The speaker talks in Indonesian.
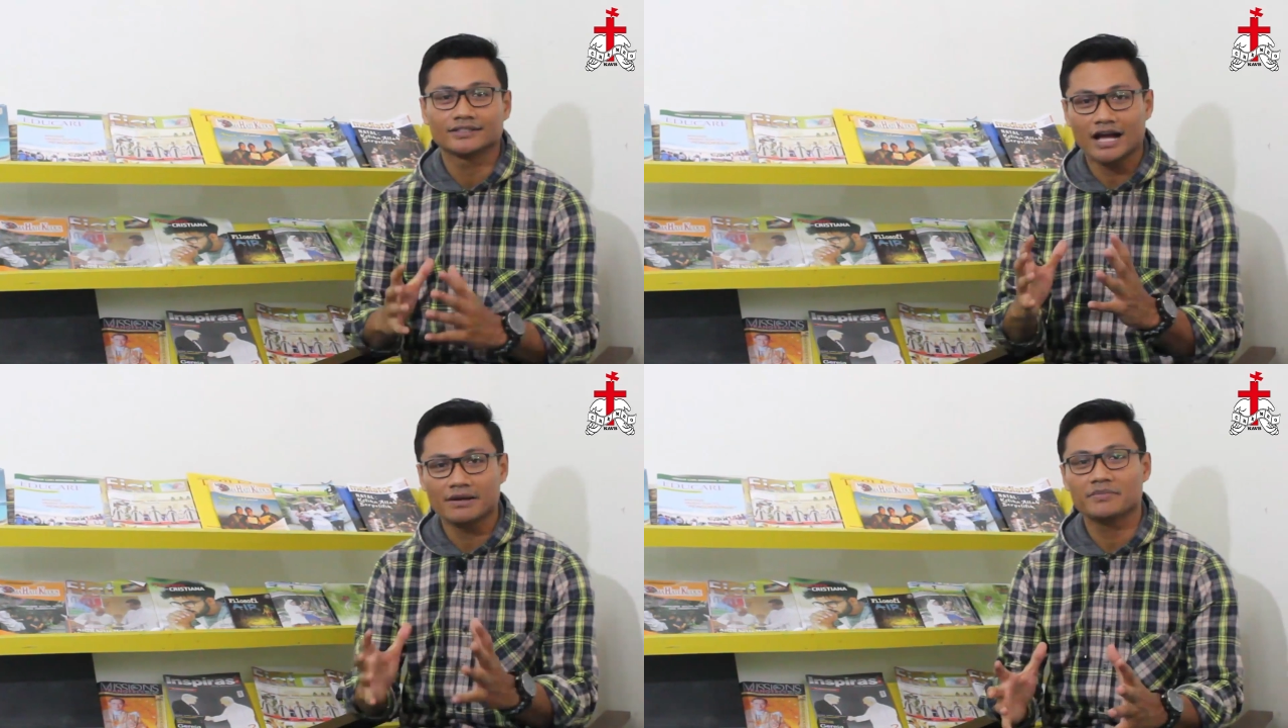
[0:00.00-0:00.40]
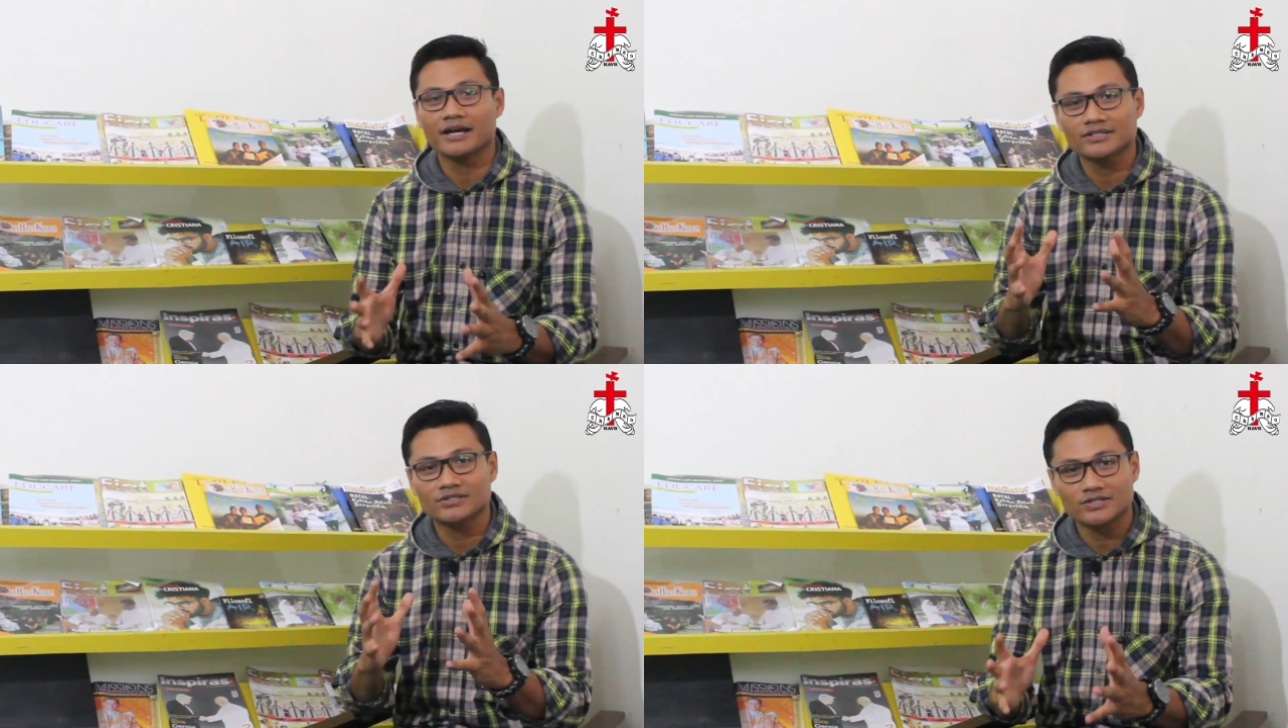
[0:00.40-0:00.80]

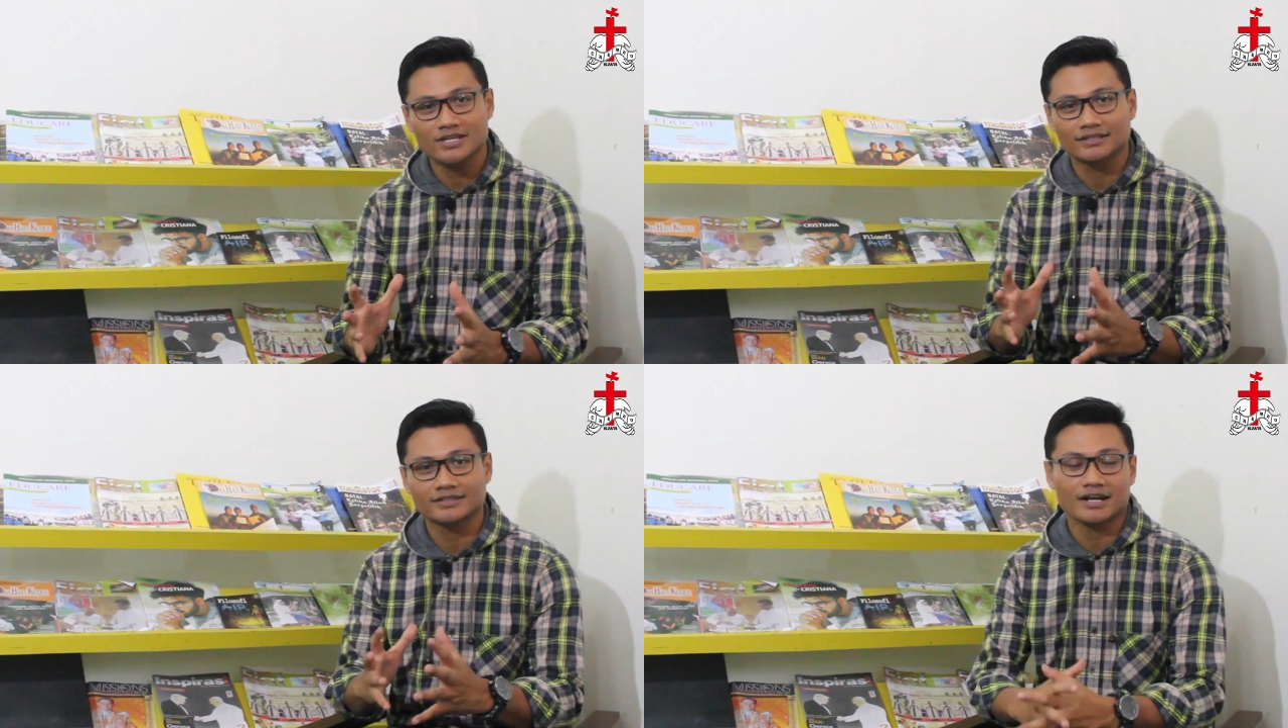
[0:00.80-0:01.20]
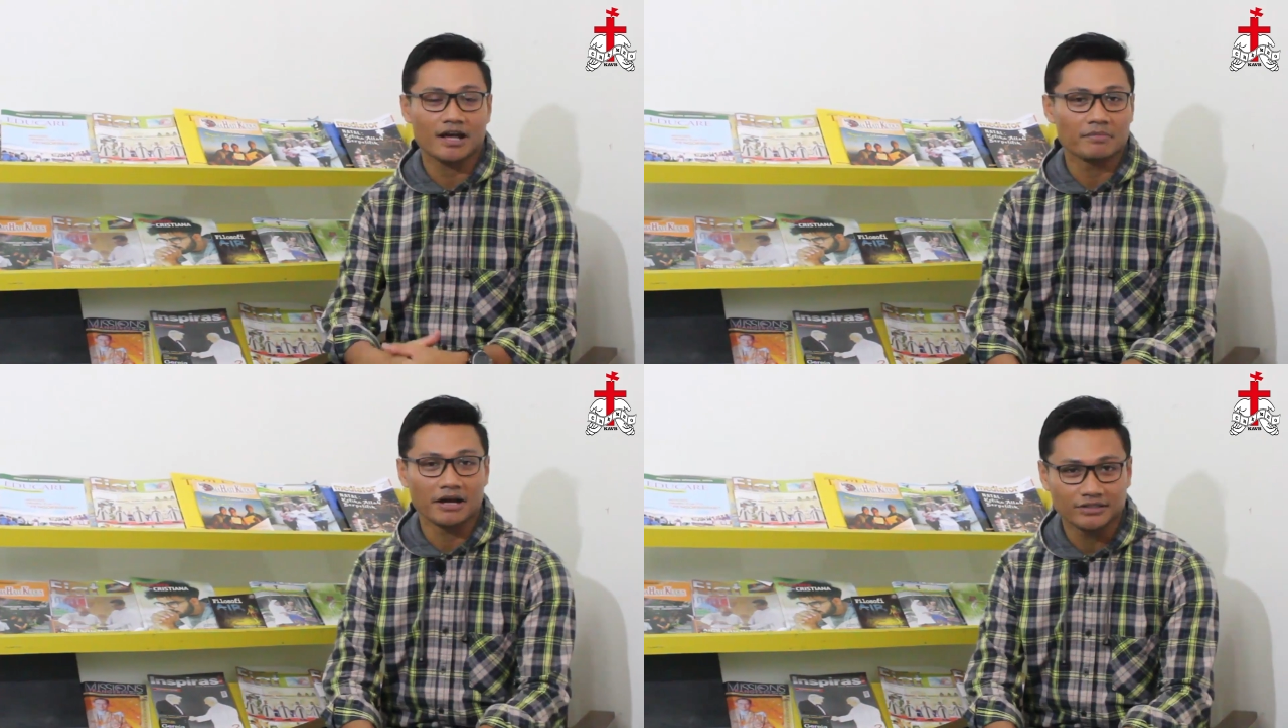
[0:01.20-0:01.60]
"Damai
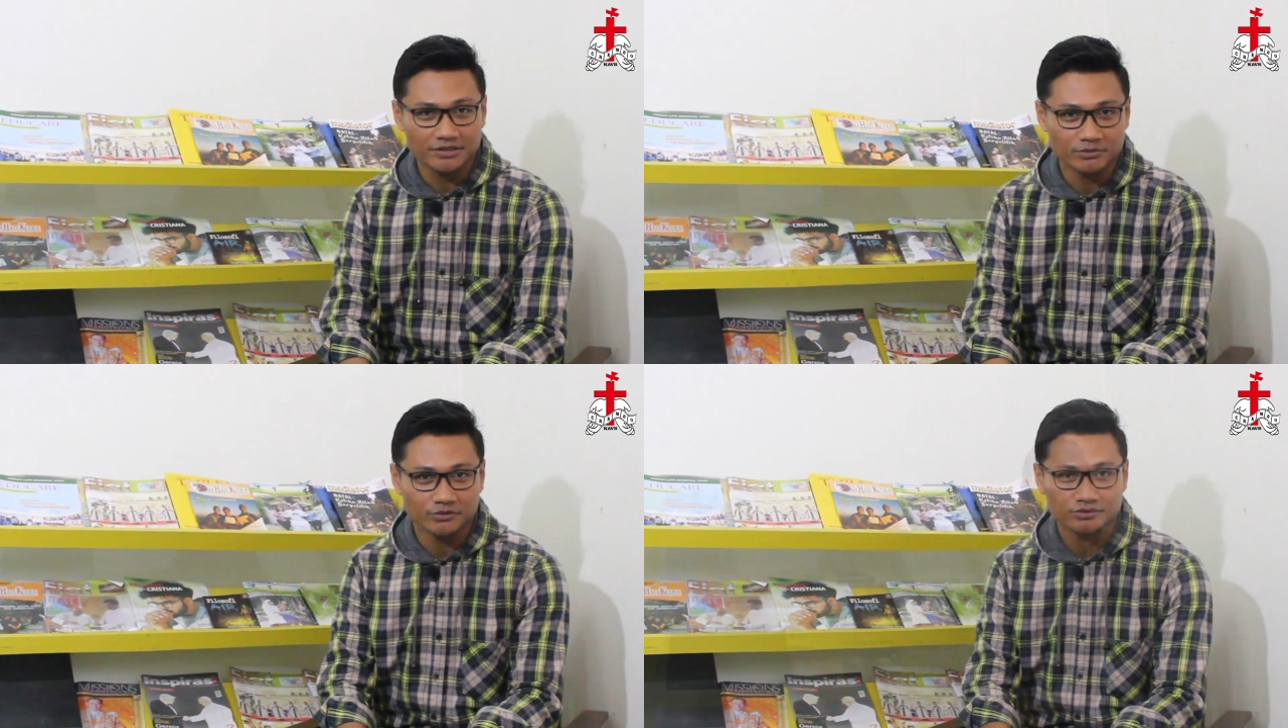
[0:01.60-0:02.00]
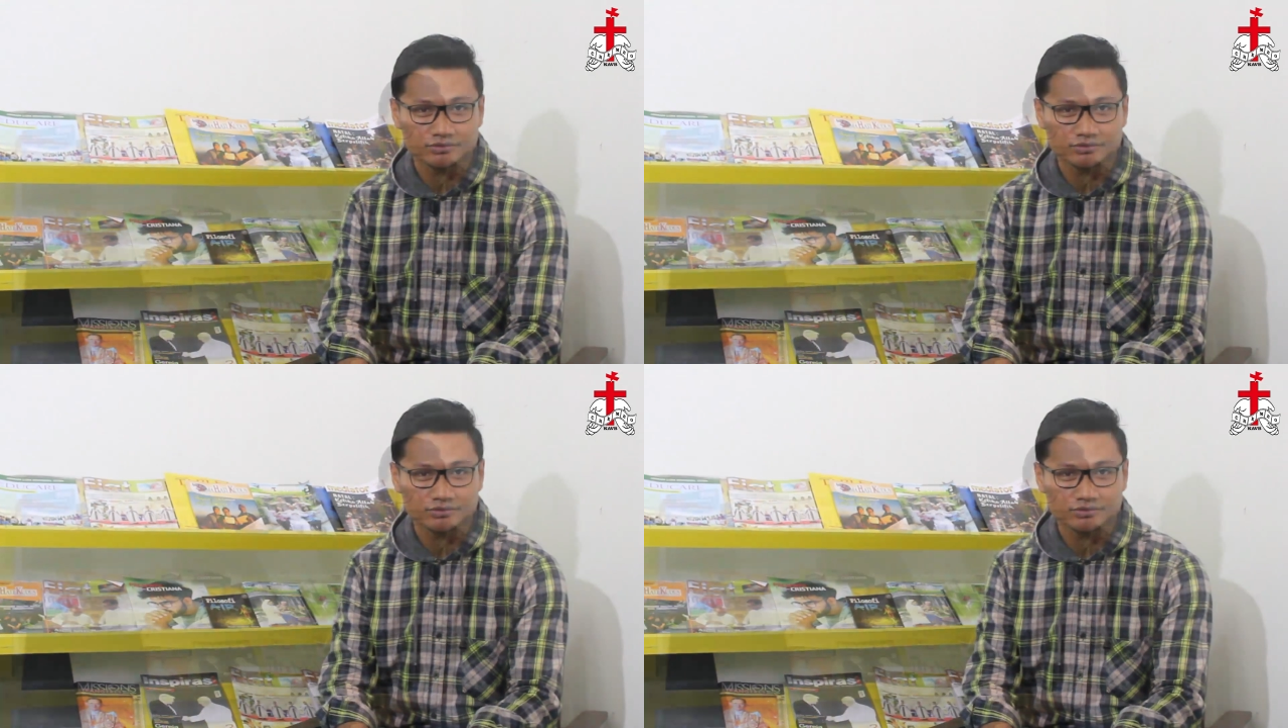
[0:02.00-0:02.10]
sejahtera bagimu."